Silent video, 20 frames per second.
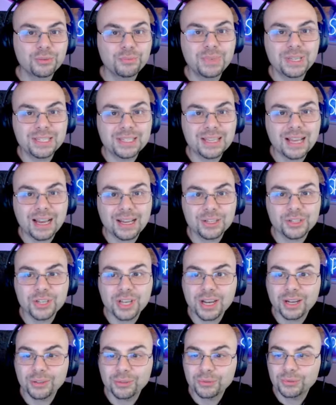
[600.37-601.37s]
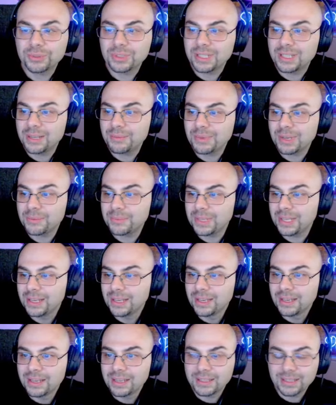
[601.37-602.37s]
Mixage erano uno degli emblemi
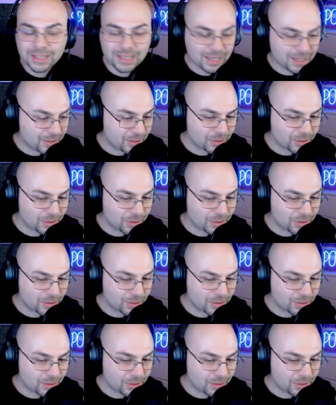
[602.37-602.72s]
degli anni